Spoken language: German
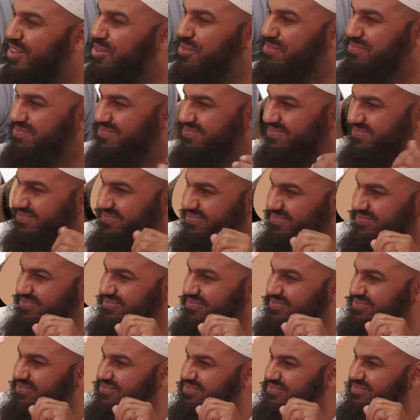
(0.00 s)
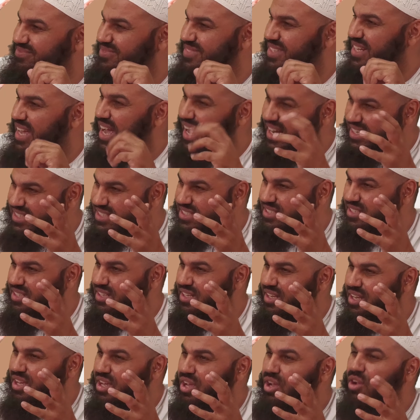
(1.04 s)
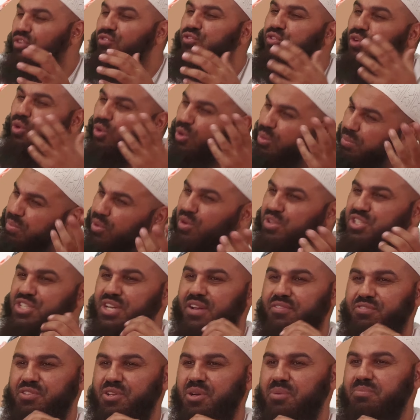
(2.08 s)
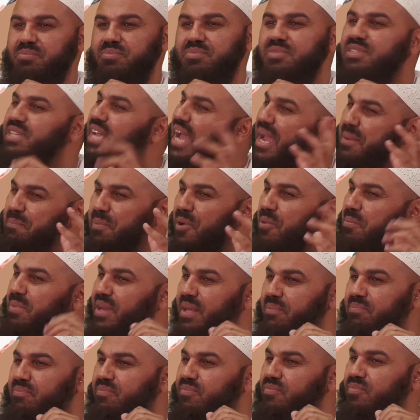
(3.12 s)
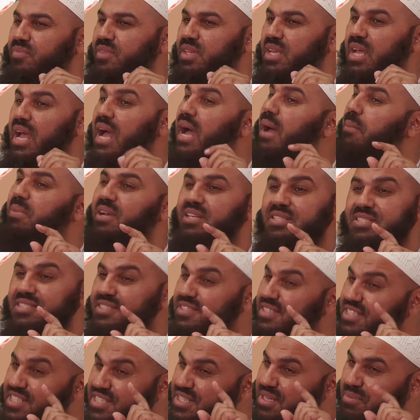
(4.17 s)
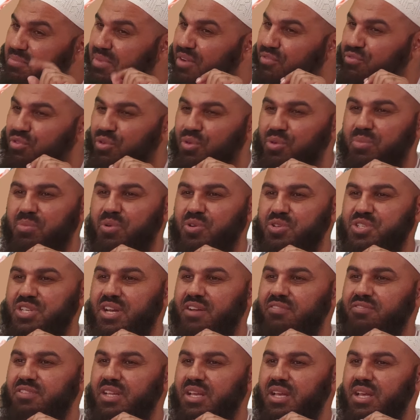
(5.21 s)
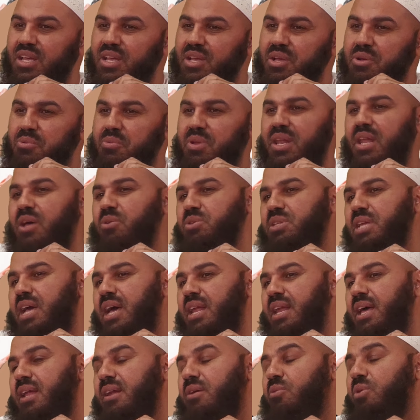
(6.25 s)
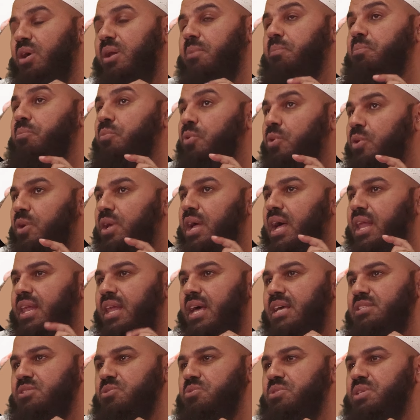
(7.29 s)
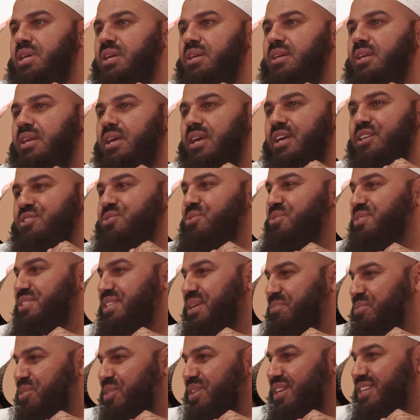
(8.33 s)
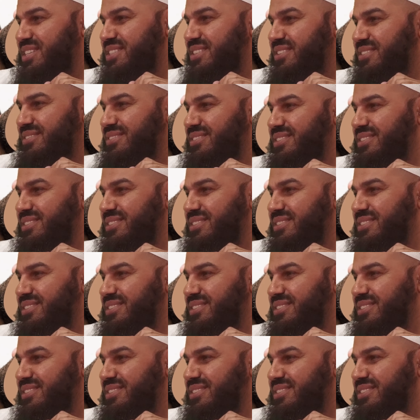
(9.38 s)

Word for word: kommen als frohe Botschaft kommt. Kein Problem. Aber es ist nicht immer frohe Botschaft. Wallahu ta'ala Möge Allah Azzawajal es uns ermöglichen.